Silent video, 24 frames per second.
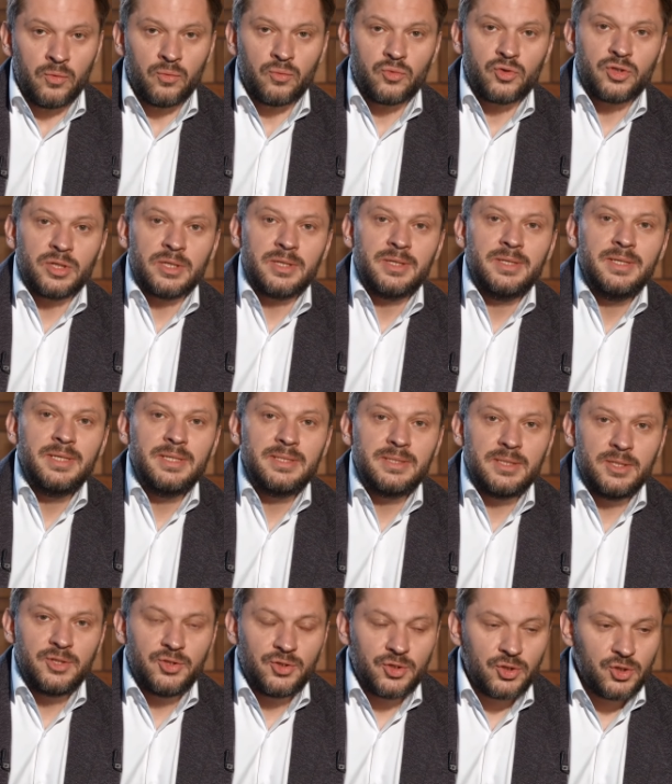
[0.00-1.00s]
уже
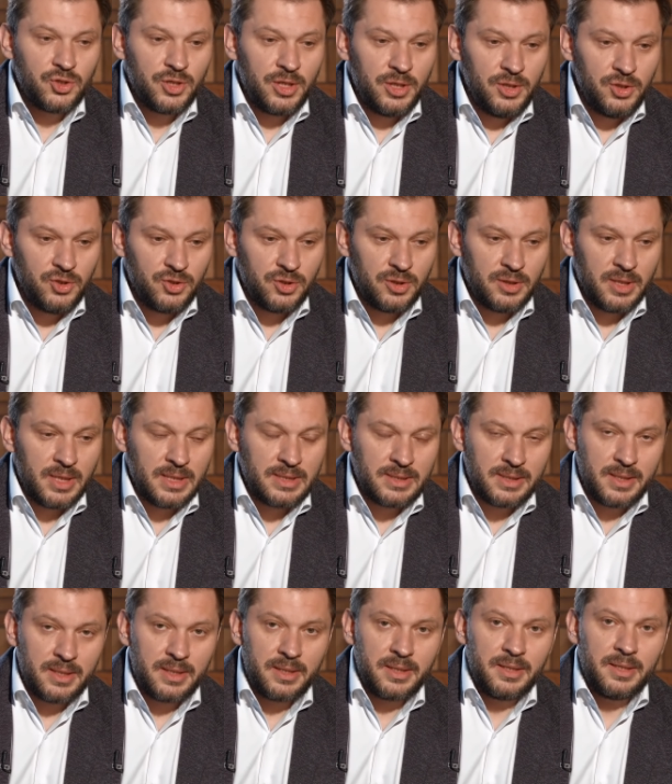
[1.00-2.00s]
тысячи женщин
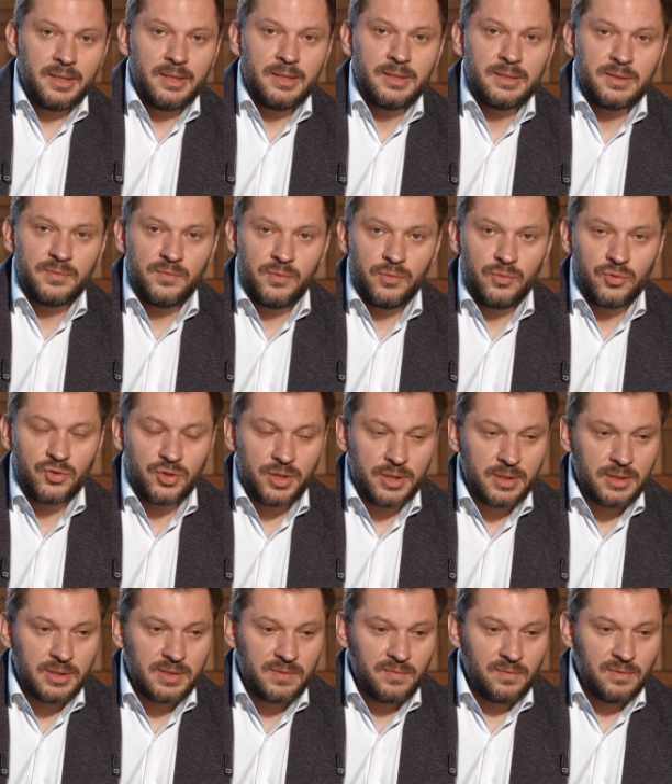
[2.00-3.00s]
раскрыли и свою
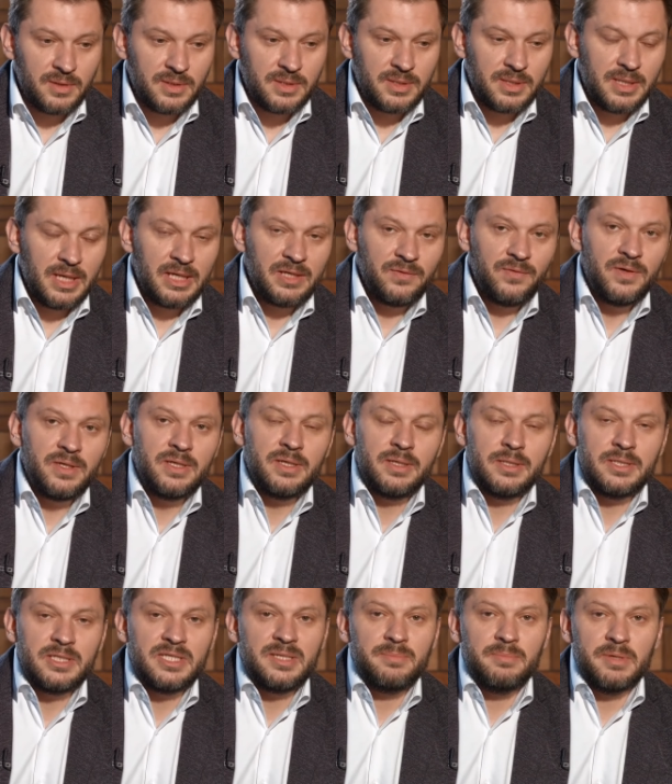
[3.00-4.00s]
женственность, и
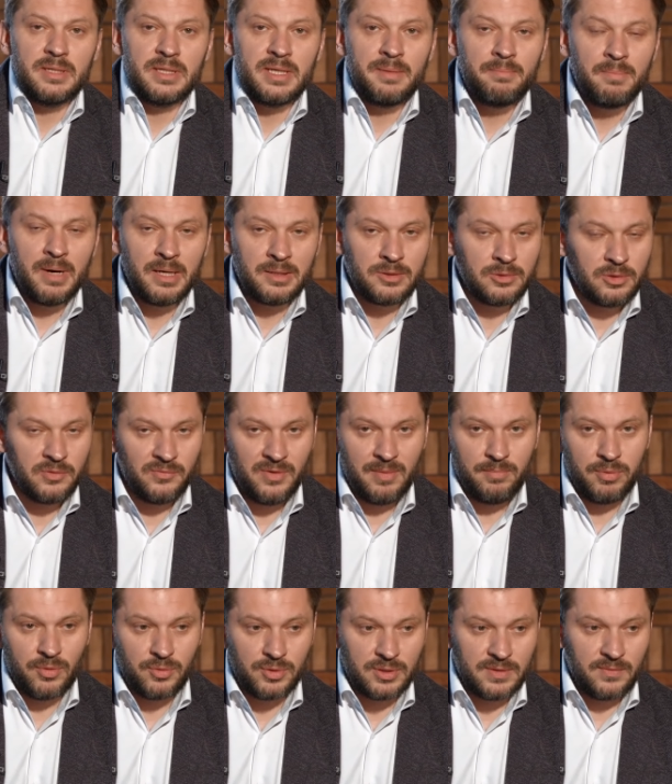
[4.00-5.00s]
ответили себе на массу
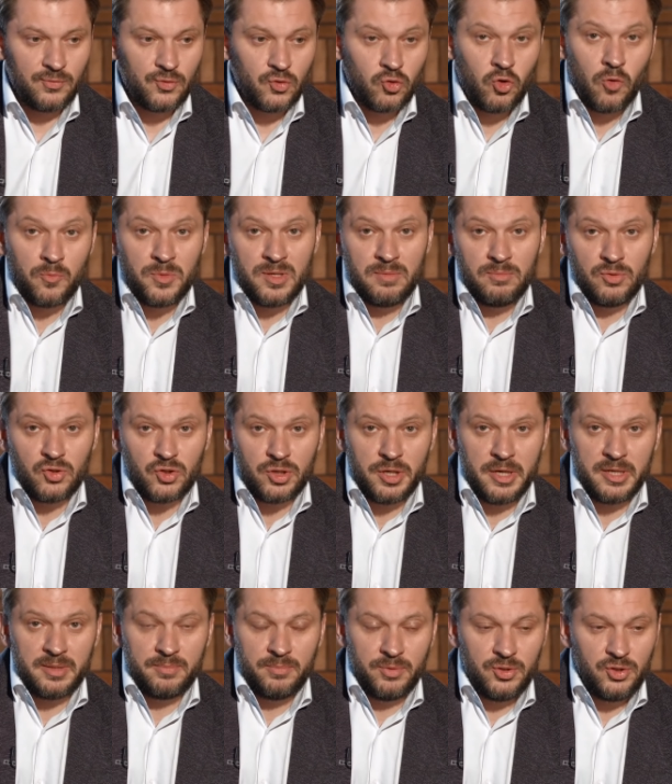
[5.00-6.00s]
вопросов, что мне
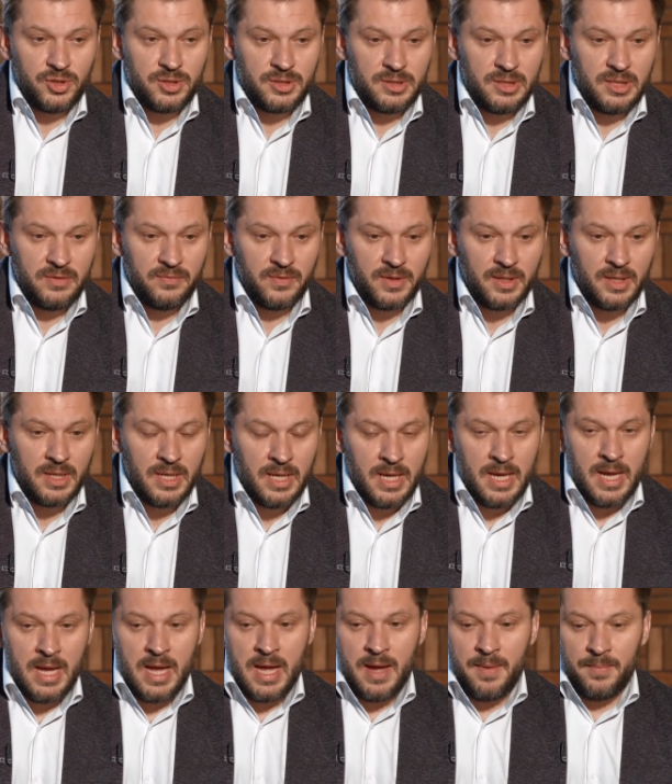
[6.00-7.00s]
мешает быть счастливой,
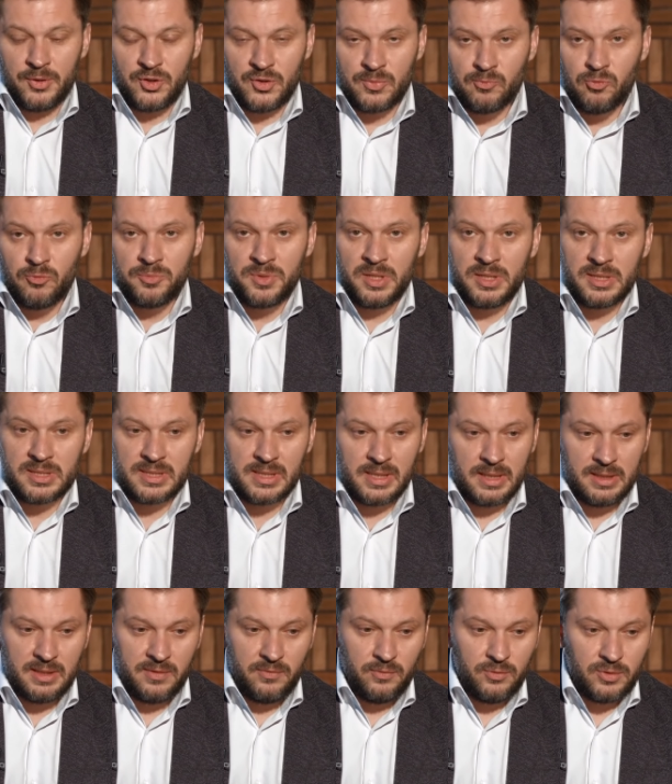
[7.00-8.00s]
почему мне не
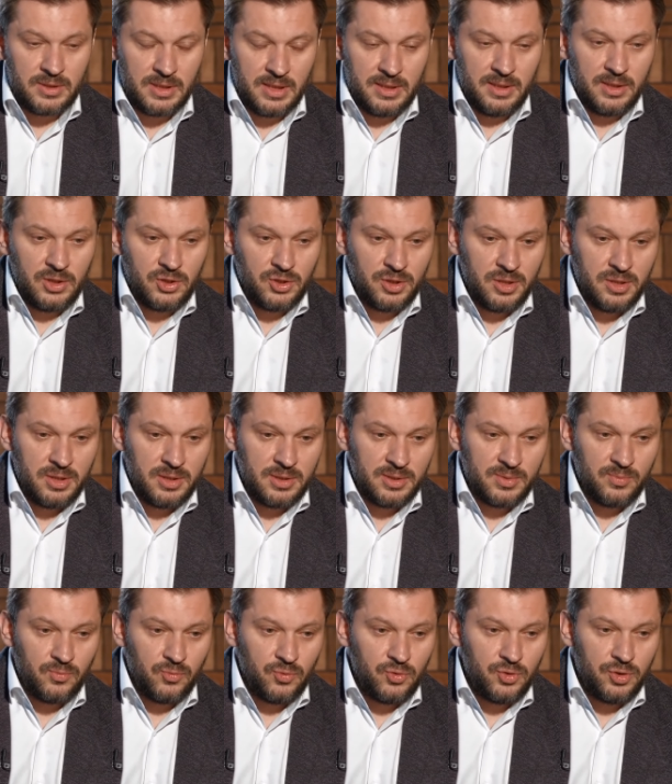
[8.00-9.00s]
складываются отношения
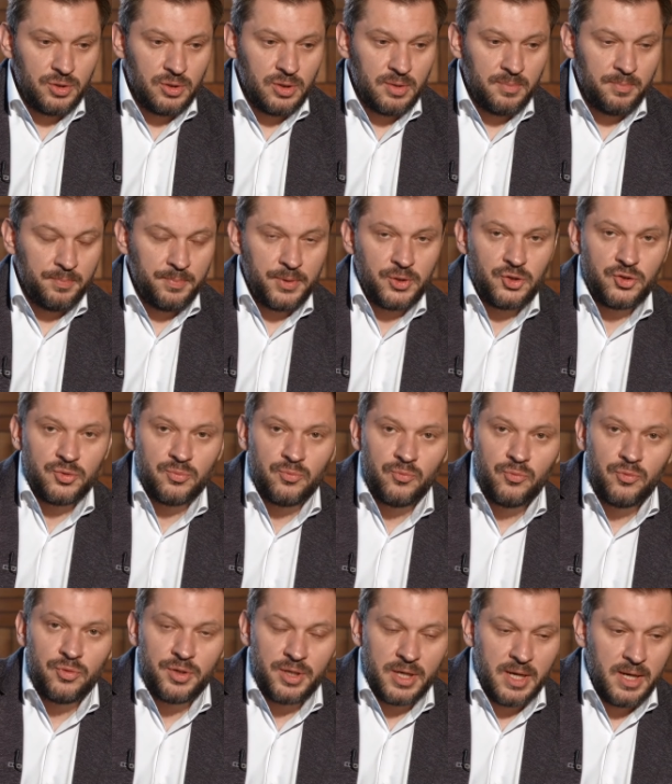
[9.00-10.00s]
с мужчиной,
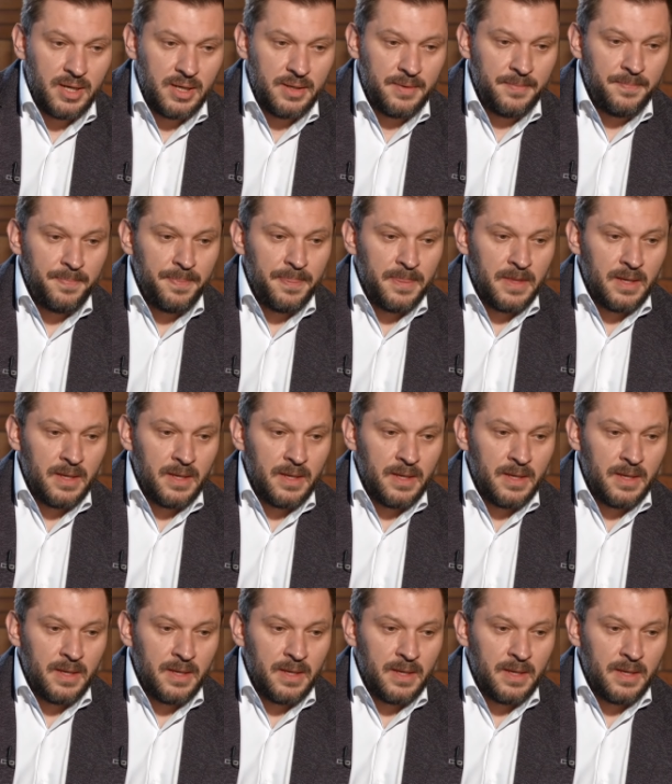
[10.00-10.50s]
почему я